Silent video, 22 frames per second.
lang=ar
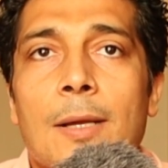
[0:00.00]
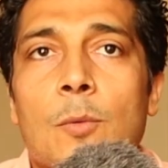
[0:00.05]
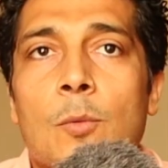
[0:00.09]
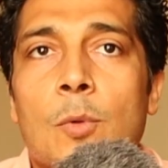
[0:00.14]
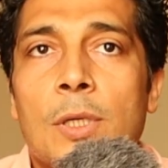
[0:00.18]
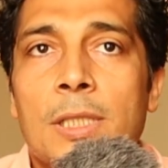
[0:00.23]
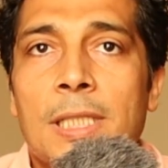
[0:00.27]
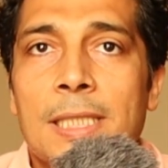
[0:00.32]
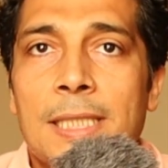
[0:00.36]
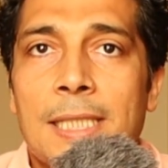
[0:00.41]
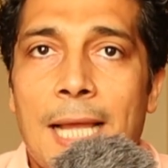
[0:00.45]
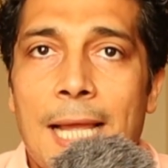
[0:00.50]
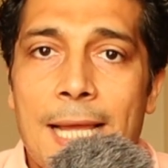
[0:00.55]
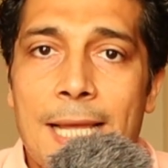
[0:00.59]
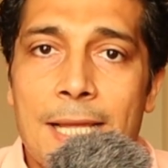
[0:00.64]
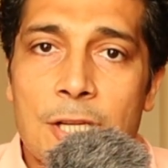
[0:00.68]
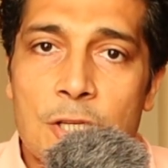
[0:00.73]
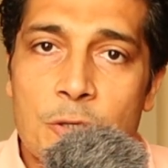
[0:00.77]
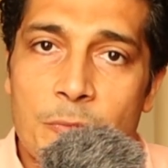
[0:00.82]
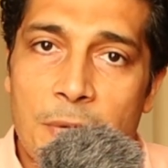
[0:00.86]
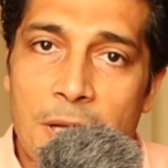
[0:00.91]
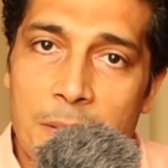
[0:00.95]

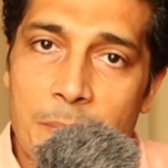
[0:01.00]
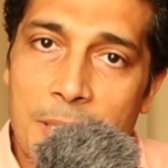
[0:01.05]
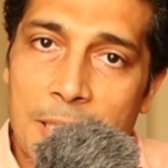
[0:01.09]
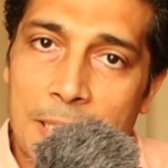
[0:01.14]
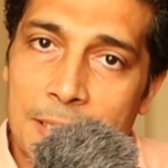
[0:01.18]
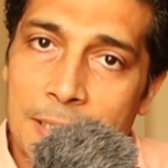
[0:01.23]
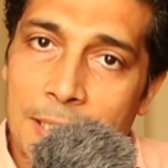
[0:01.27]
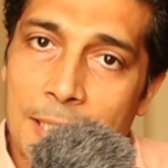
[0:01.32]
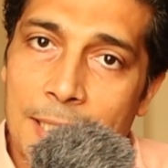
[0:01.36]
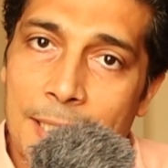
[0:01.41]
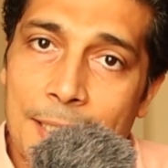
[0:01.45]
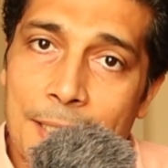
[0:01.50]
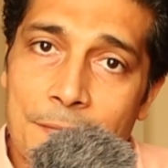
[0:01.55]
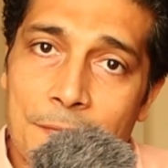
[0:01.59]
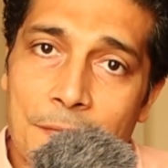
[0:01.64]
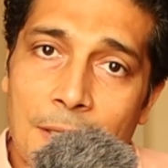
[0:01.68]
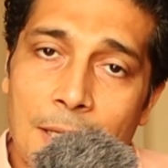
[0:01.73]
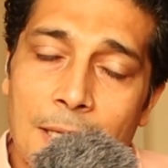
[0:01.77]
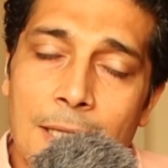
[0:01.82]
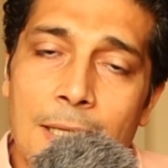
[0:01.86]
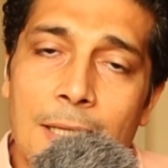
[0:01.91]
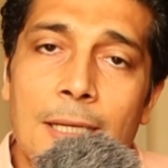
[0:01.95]
وتتعايش مع البكتيريا
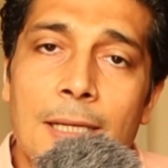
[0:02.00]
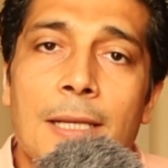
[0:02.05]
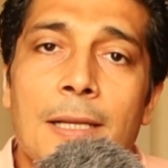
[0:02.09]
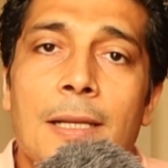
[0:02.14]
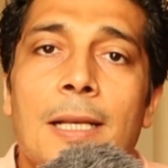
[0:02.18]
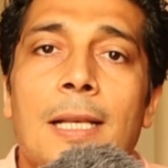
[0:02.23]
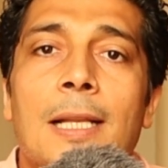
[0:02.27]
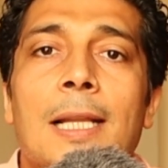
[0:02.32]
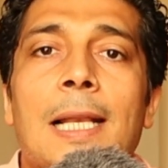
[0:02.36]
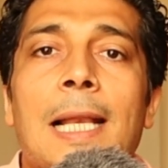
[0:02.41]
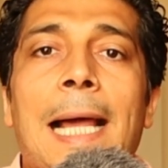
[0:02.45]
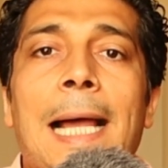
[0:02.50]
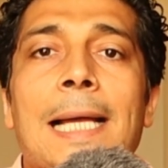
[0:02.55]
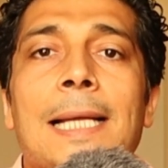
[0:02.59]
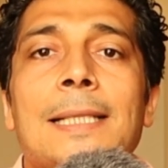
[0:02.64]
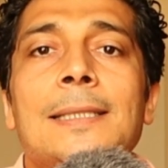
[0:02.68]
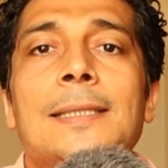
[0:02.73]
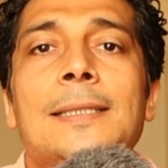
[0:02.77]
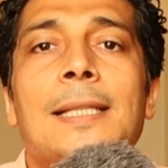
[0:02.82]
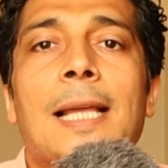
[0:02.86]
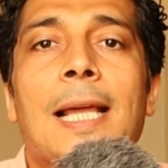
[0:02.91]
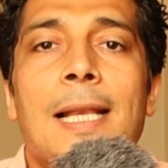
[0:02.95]
النافعة
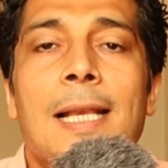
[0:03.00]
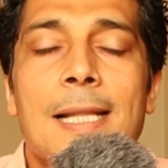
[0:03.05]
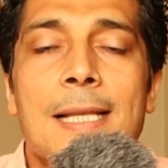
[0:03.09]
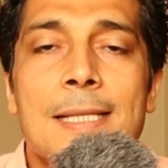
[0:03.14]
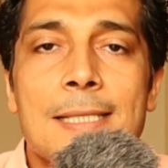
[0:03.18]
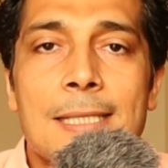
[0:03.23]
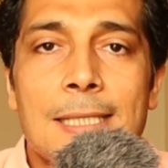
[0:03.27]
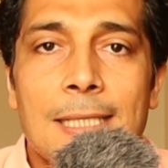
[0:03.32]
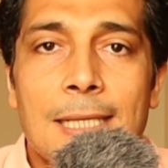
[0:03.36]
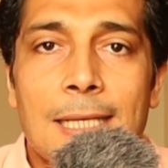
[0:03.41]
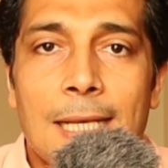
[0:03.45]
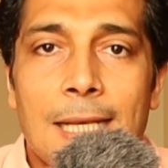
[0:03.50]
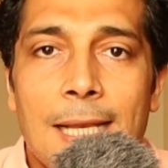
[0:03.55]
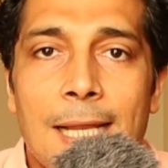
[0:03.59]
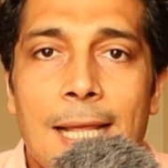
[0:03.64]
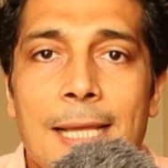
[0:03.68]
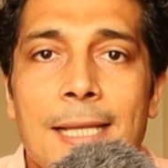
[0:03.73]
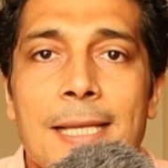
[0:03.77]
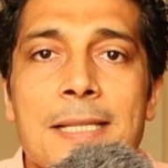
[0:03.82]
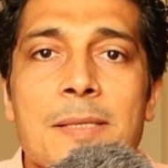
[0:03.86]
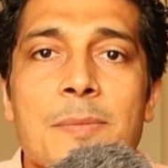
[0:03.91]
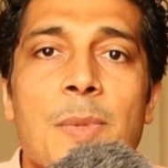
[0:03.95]
للحد الذي
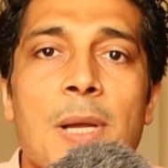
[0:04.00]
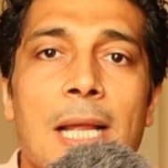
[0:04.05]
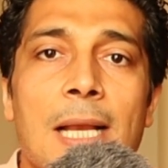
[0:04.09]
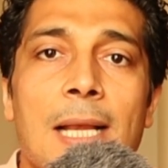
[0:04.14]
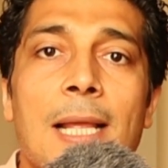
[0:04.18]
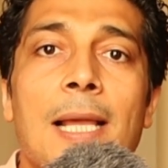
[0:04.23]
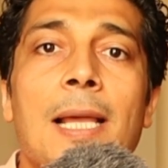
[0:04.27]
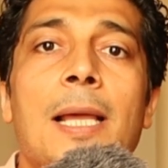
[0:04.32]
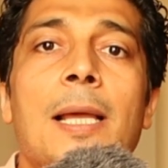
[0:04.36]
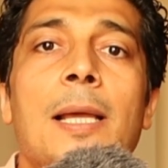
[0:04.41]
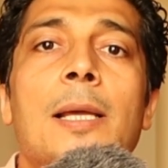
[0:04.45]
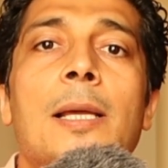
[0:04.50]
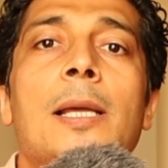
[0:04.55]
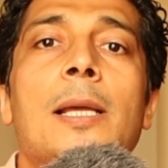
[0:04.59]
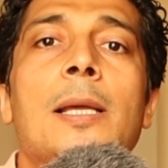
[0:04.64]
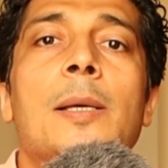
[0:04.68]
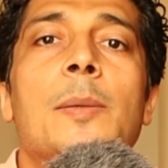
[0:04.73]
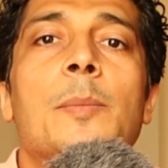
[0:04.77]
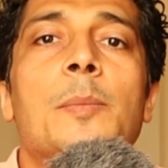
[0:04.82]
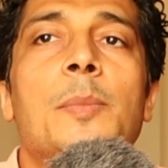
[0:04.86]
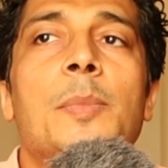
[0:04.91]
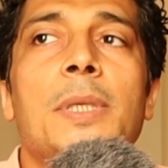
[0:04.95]
لا يسمح لها
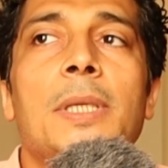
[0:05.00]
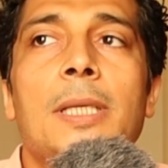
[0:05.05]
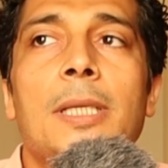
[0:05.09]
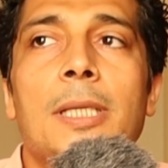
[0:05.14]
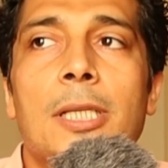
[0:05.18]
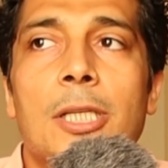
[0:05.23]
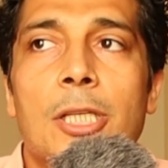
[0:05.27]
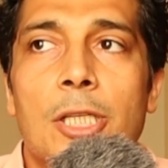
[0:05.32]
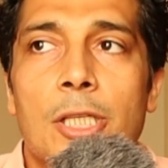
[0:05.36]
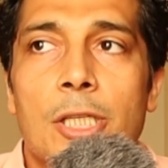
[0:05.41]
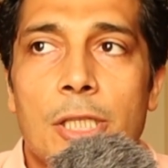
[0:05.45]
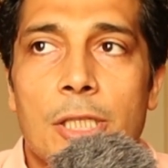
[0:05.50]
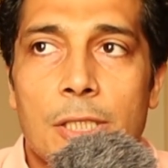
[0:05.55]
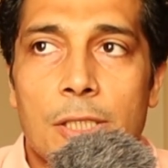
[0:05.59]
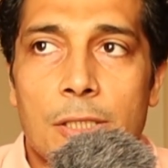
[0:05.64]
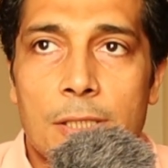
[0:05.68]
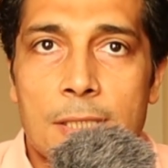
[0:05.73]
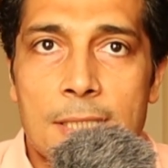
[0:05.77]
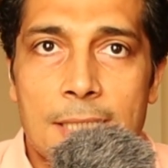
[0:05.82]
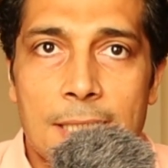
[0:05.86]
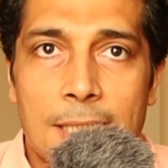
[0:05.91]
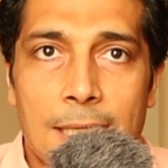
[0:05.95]

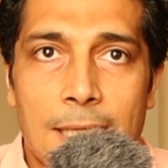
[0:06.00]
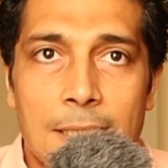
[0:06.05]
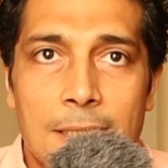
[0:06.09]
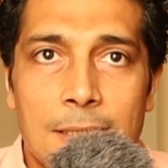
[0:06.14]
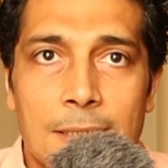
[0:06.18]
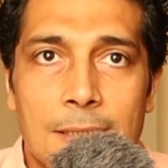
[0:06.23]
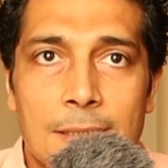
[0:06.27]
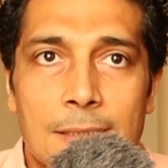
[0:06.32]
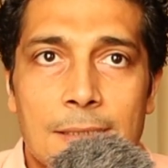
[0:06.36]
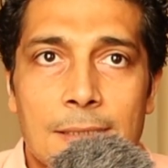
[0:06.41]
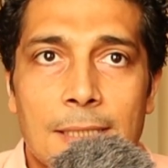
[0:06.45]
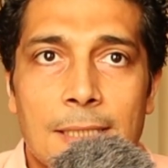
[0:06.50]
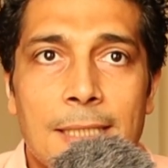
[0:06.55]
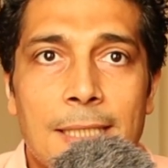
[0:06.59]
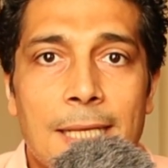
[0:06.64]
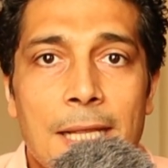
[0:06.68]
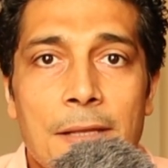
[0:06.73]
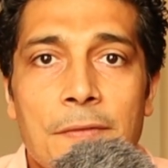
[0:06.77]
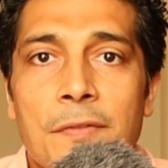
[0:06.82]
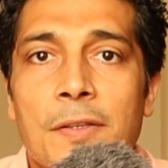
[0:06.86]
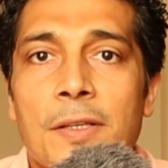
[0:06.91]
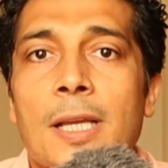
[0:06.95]
بزيادة
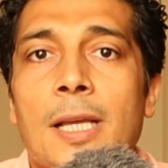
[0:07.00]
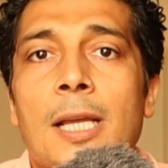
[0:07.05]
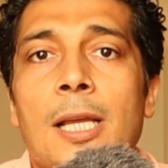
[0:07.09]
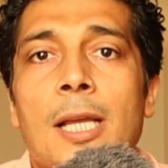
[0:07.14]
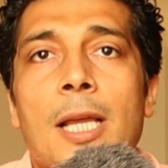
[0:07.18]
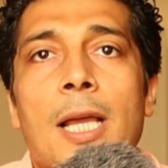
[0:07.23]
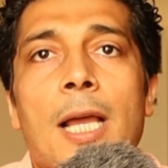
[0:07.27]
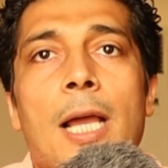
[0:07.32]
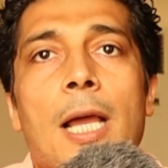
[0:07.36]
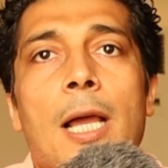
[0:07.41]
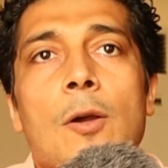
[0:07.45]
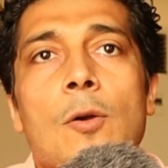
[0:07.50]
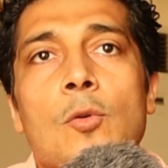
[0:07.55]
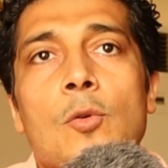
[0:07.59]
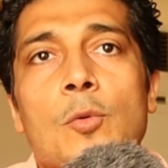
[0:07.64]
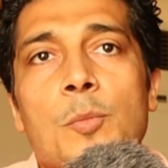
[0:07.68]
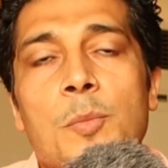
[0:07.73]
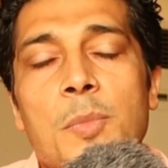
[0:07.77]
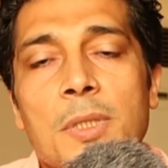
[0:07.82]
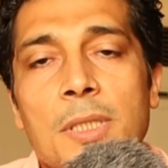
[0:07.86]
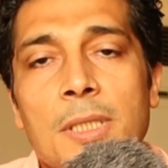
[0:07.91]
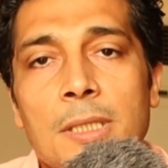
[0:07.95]
النافق أو
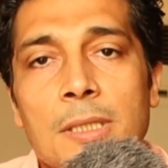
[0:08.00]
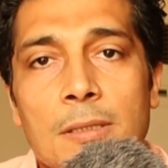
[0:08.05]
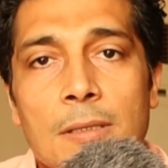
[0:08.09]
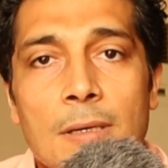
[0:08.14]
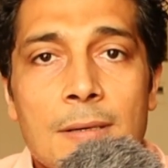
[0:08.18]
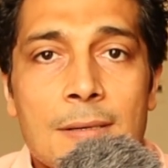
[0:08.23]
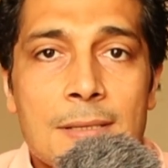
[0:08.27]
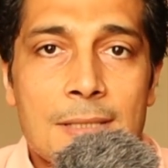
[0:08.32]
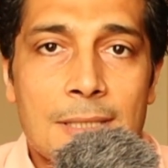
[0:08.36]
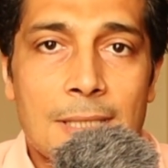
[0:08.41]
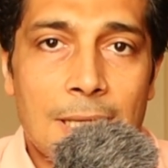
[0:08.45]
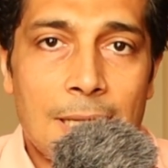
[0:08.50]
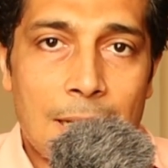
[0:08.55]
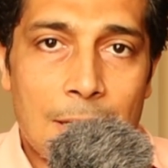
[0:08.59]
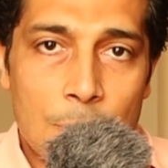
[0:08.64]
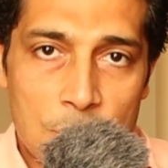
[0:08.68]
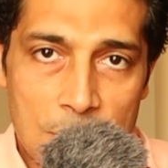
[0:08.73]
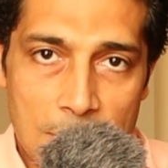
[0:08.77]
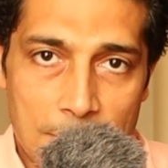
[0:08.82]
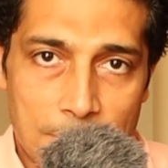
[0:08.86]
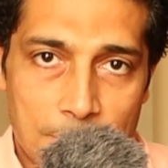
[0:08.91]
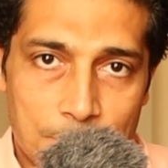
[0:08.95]
بنقص
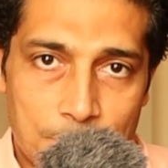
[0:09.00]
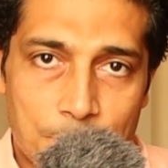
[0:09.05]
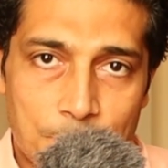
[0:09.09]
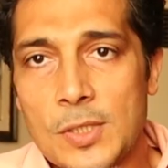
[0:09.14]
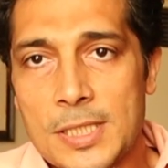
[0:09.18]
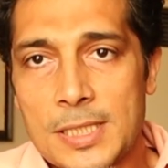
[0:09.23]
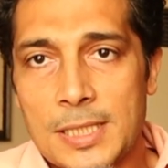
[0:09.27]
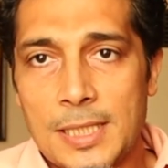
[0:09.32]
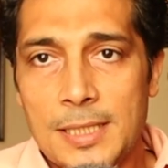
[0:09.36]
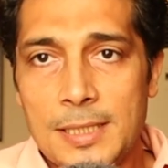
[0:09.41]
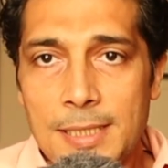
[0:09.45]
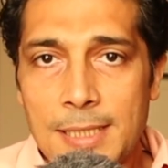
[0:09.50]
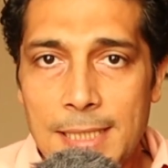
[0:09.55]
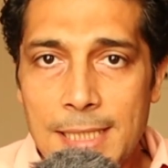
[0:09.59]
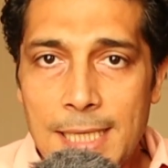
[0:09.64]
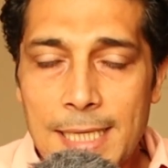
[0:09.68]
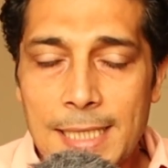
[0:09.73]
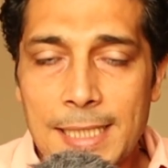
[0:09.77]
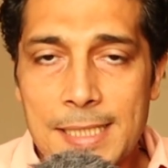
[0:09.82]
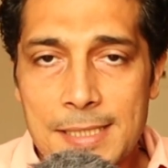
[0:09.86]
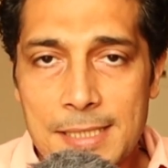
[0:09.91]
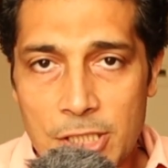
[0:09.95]
الأوزان الاستريديا
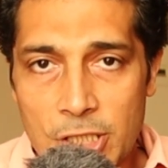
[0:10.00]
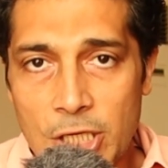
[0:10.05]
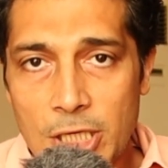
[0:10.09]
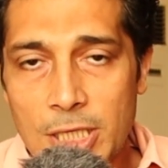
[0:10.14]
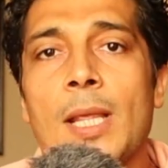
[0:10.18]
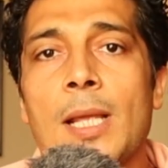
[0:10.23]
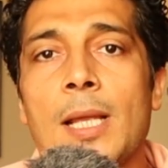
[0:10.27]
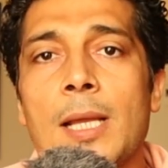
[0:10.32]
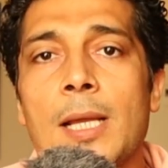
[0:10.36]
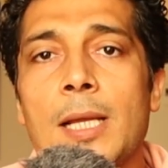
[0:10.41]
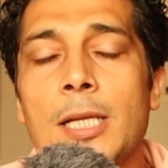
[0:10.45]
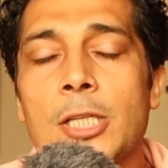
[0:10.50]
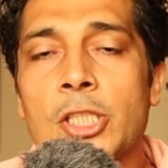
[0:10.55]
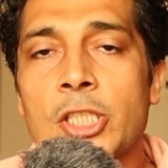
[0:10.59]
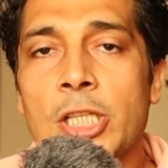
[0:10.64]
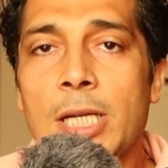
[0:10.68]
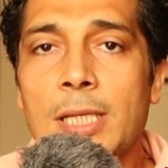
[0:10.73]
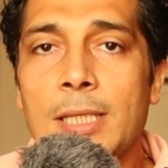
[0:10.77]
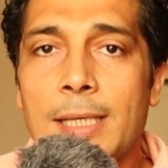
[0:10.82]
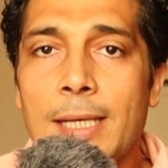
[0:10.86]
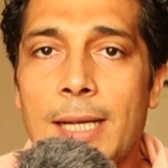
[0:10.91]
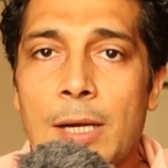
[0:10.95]
ليها كذا شكل
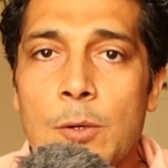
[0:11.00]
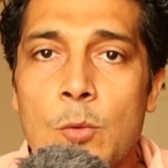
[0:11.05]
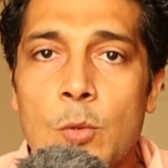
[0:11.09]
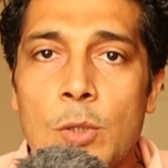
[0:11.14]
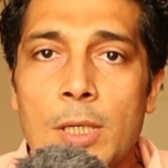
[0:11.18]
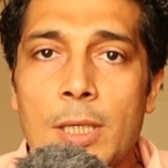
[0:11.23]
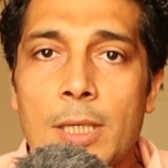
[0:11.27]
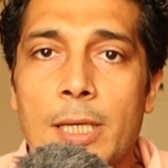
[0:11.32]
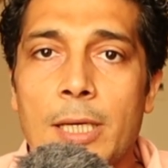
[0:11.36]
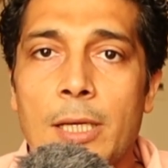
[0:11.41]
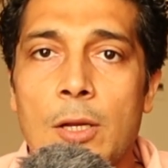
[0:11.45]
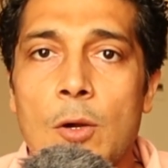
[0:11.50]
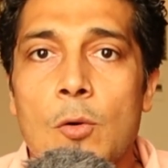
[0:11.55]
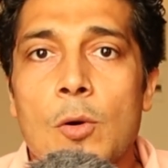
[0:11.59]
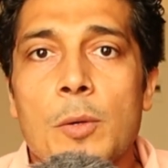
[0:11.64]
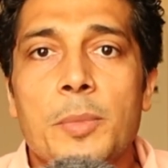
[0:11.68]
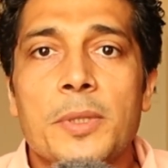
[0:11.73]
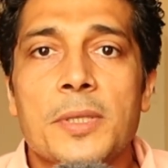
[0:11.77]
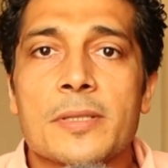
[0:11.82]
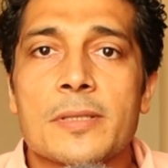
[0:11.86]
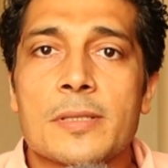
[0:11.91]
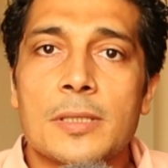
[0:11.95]
الشكل الأول اللي
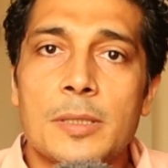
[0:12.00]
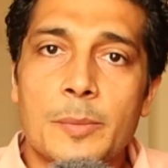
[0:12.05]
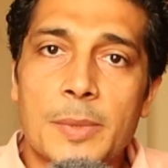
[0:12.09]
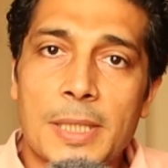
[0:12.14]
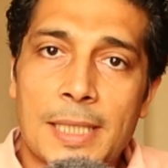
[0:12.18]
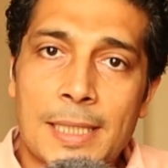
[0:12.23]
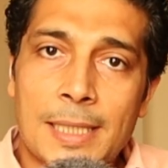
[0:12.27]
هو بيصيب